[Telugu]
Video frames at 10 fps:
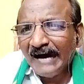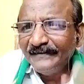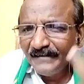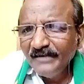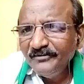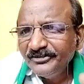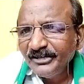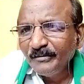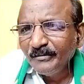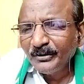అదే
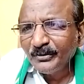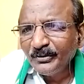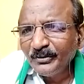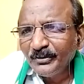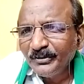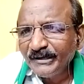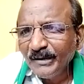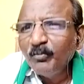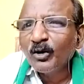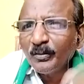విజయం
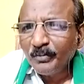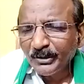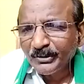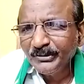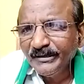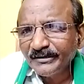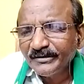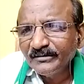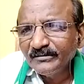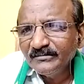అనుకుంటే పొరపాటు అయ్యి
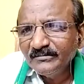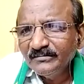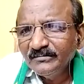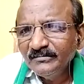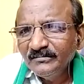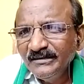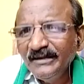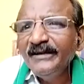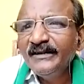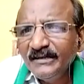అంటుంది
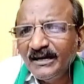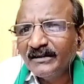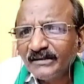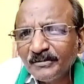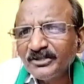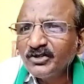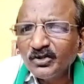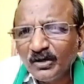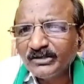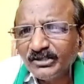ఏంటి ఆంధ్రప్రదేశ్లో
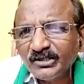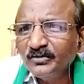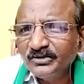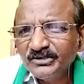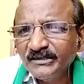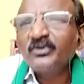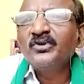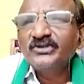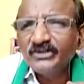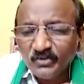స్వాతంత్రం వచ్చింది
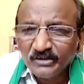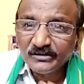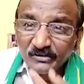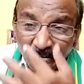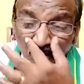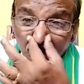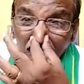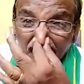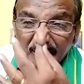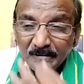ఎవరికి వచ్చింది స్వాతంత్రం
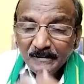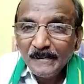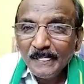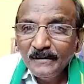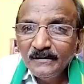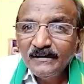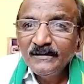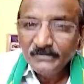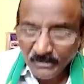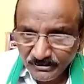
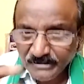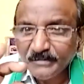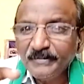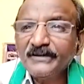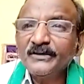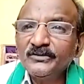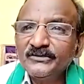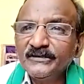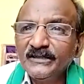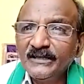తెలుగుదేశం పార్టీకి
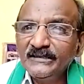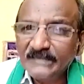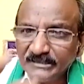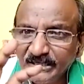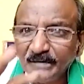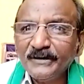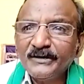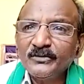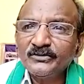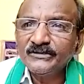వచ్చిందా జనసేన
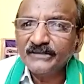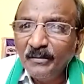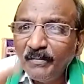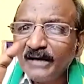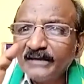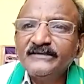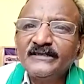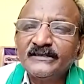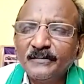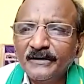పార్టీకి వచ్చిందా భారతీయ
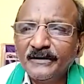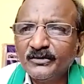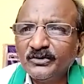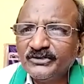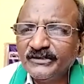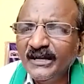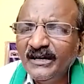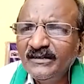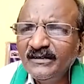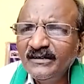జనతా పార్టీకి వచ్చిందా
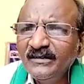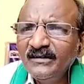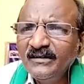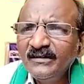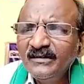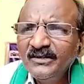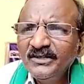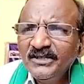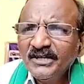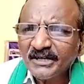
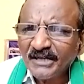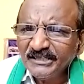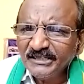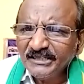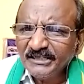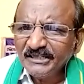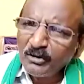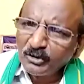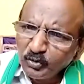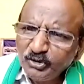రాజధాని
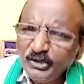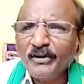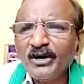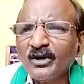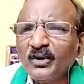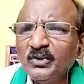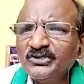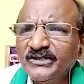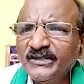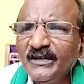అమరావతి ఉద్యమకారులకు
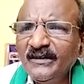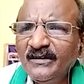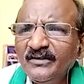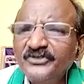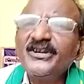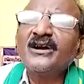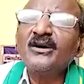వచ్చిందా విశాఖ